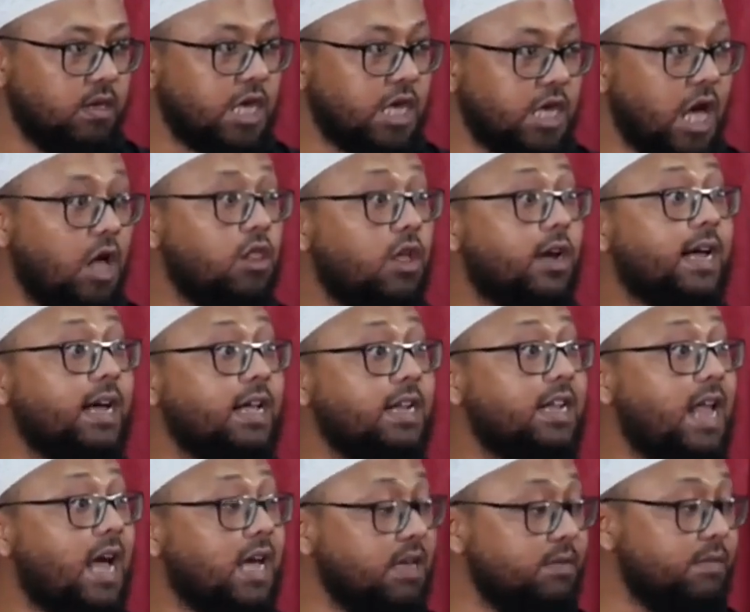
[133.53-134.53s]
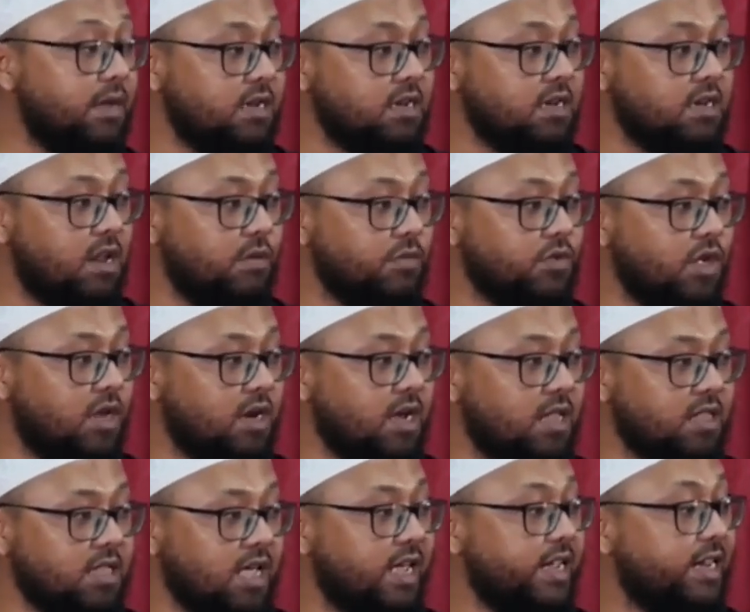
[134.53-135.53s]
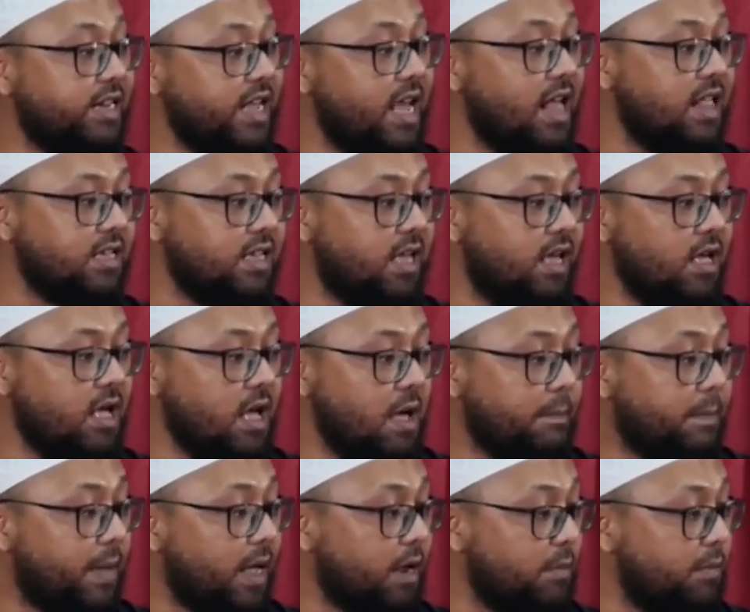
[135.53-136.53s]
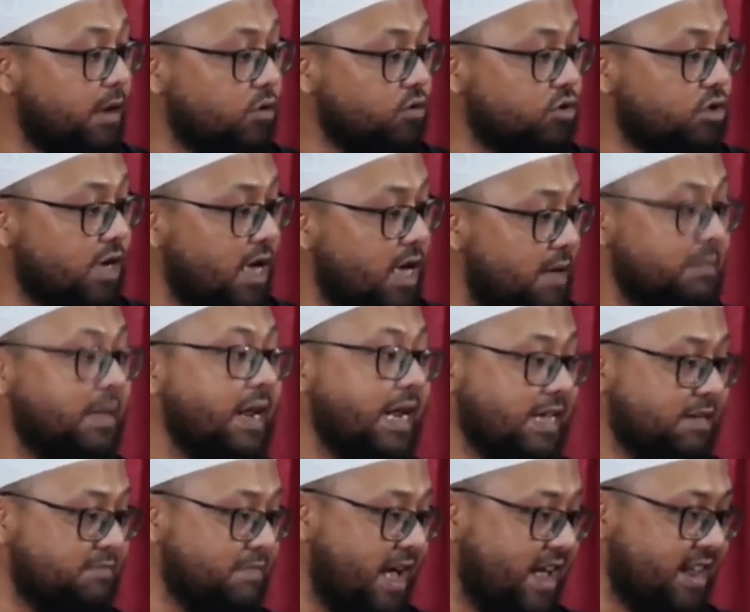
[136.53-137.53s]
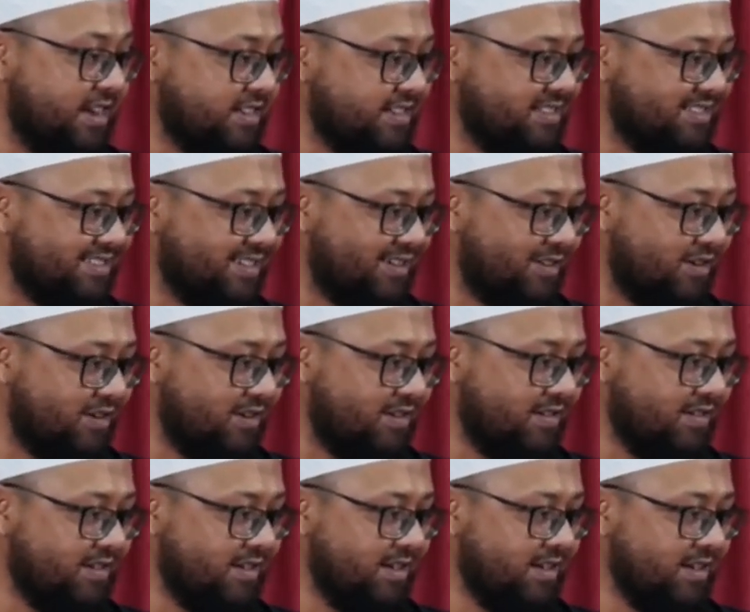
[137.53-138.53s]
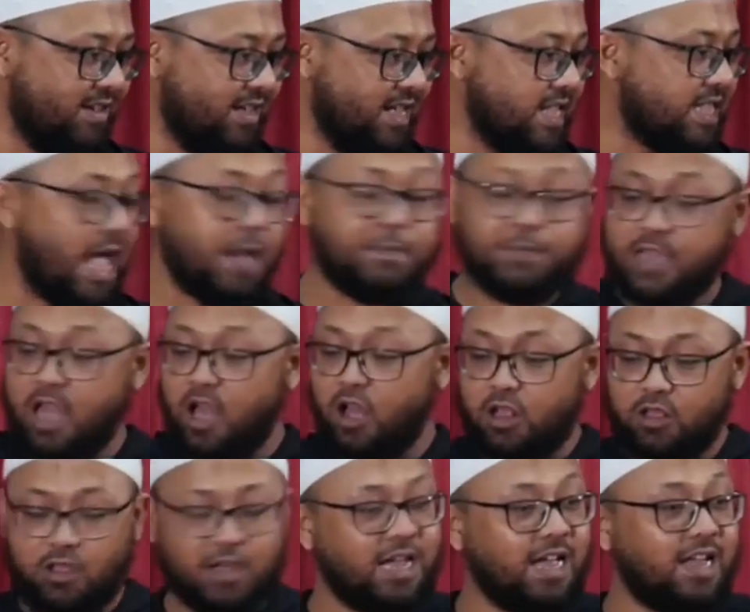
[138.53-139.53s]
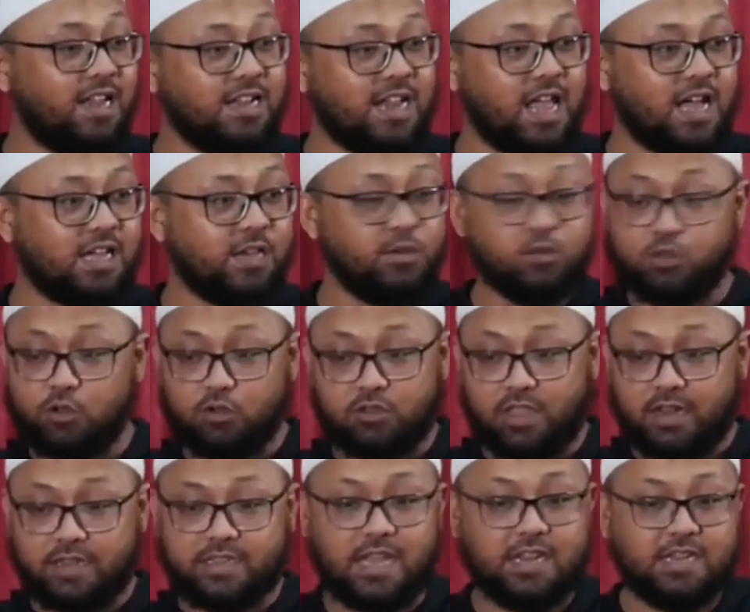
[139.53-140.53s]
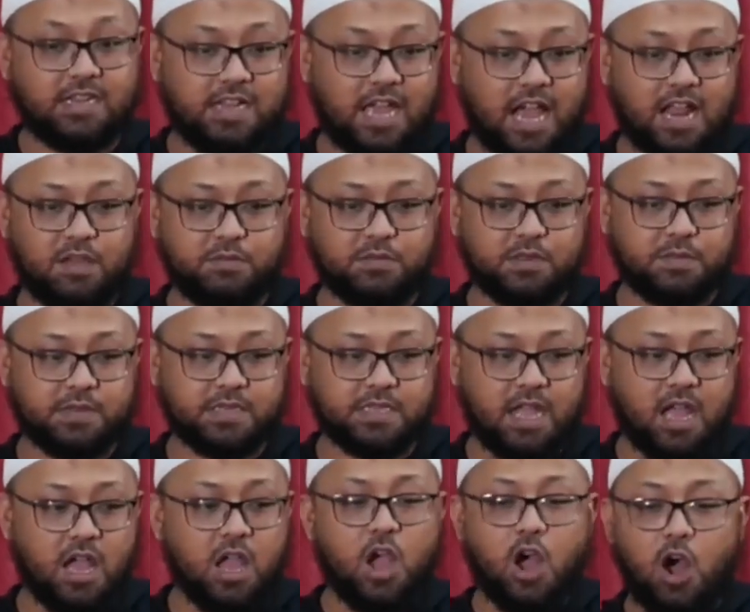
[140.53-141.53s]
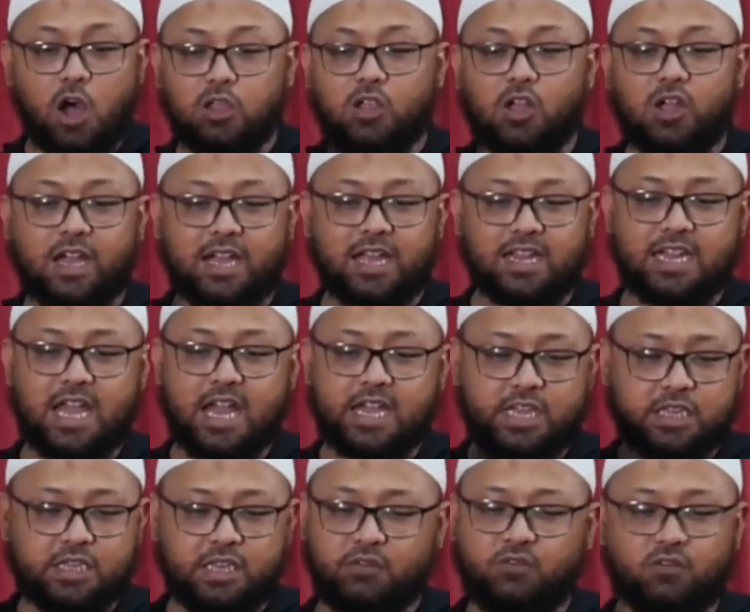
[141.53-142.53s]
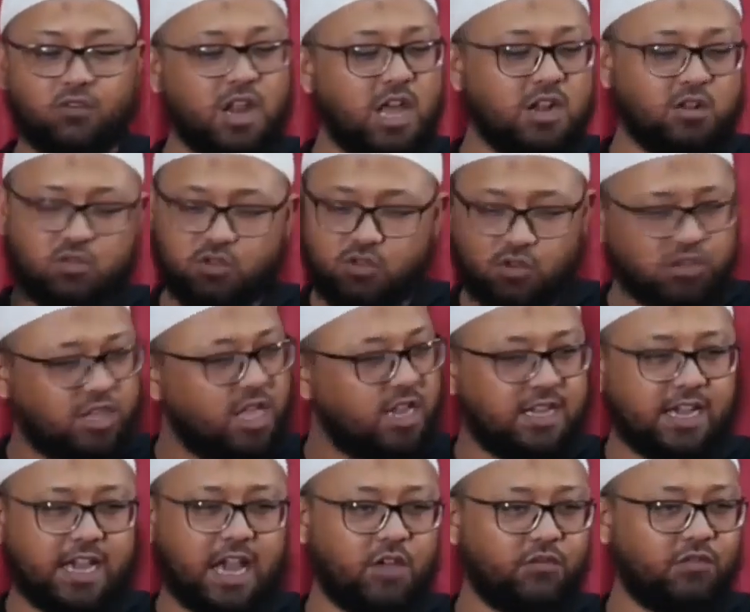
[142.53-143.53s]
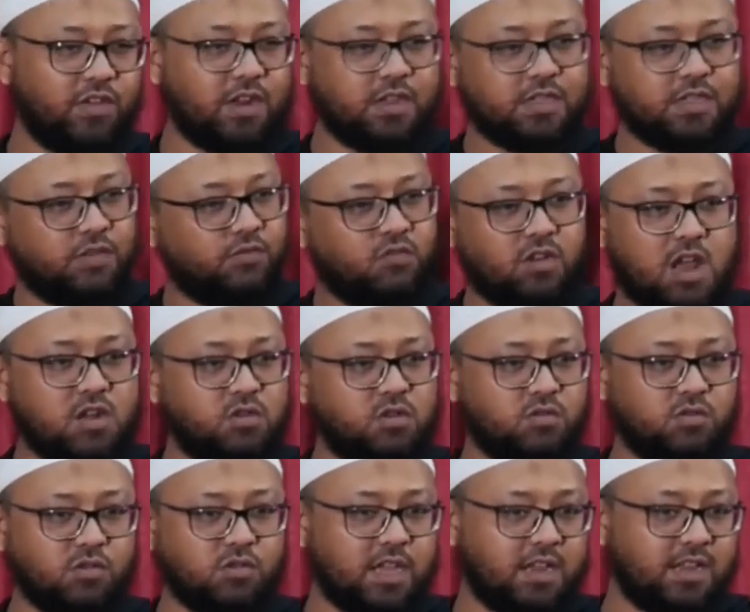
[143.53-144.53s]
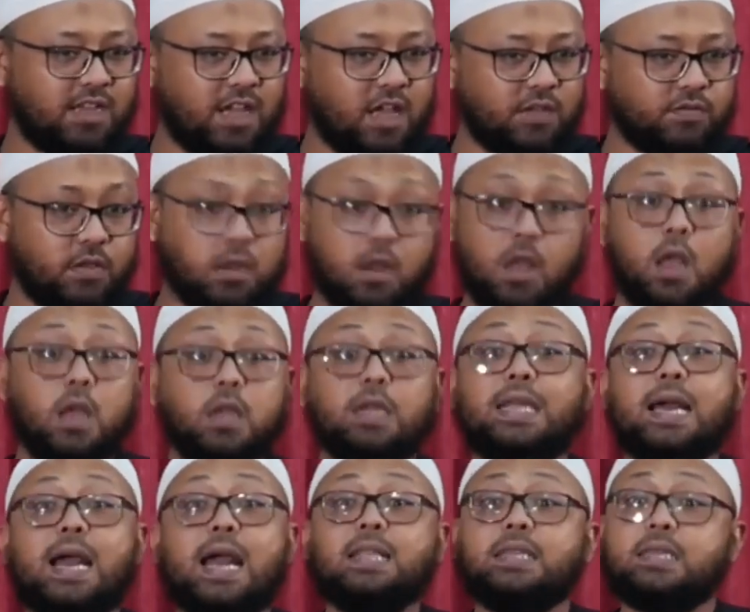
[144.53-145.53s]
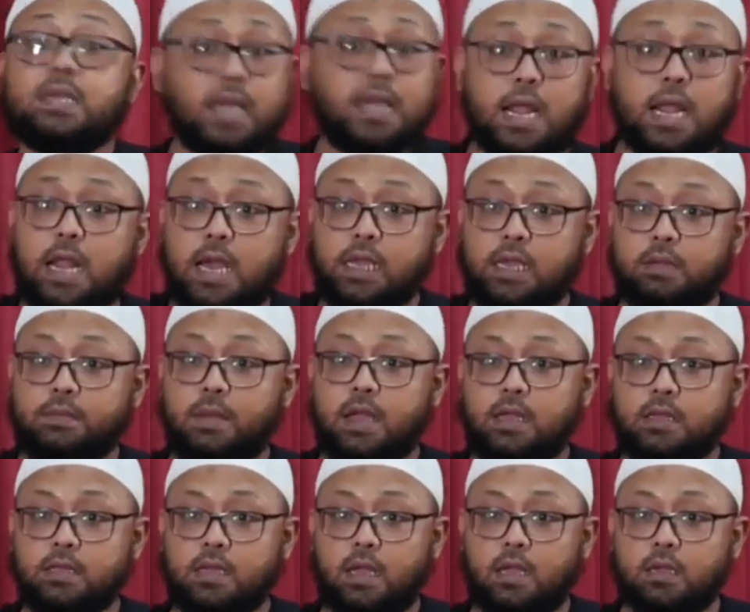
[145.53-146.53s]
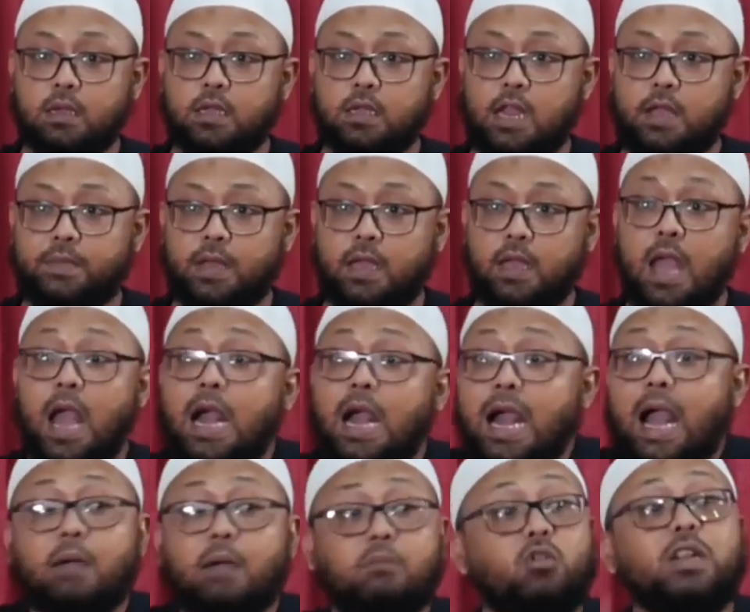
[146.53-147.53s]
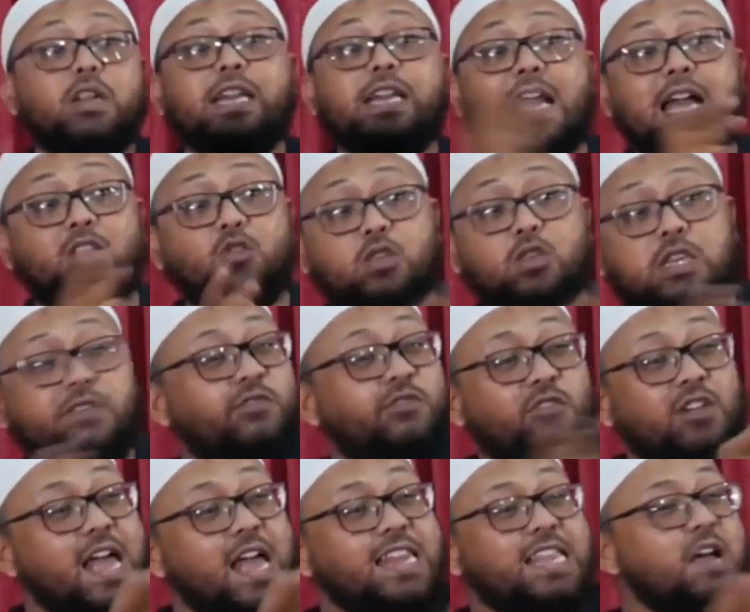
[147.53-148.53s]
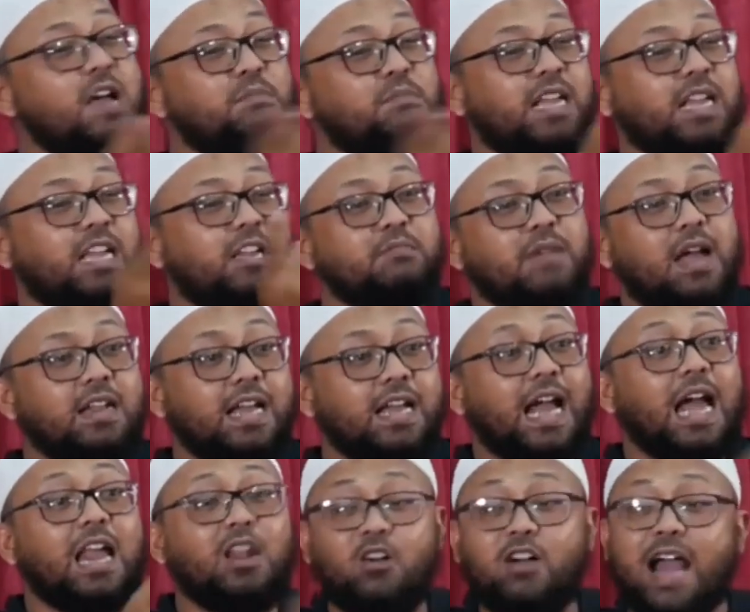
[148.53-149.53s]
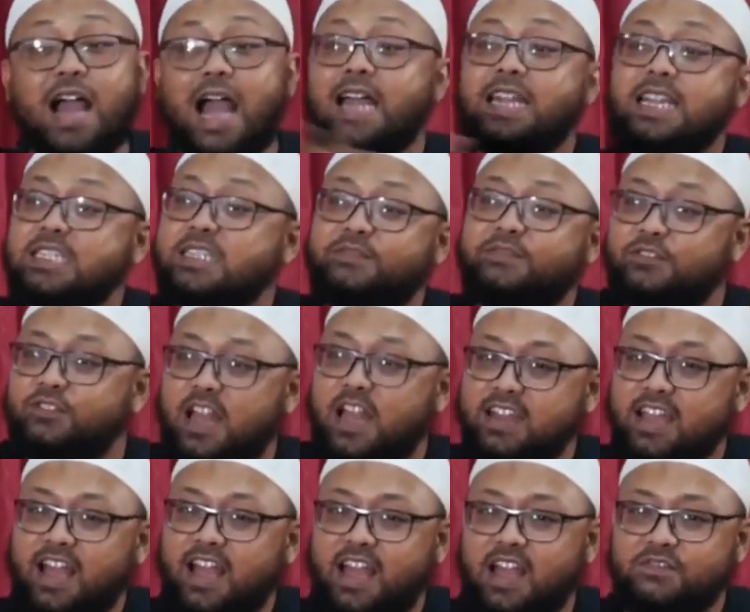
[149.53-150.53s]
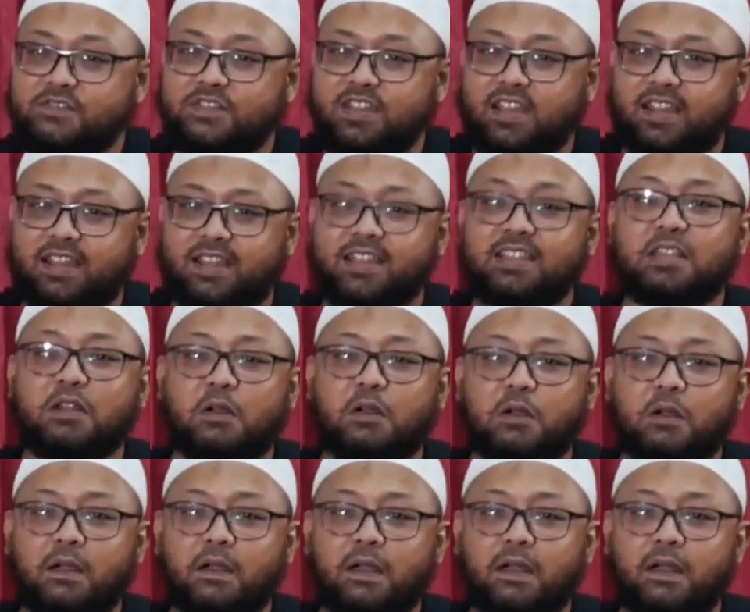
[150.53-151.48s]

Yang Allah kehendaki mah di dalam syariatnya, idealnya para manusia beriman. Tuh. Tapi yang Allah kehendaki untuk terjadi di alam semesta, Allah kehendaki si fulan untuk jadi kafir, si fulan untuk jadi kafir. Dengan segala hikmahnya. Kenapa? Nggak mulia tuh si fulan yang beriman kalau nggak ada si fulan yang kafir gitu.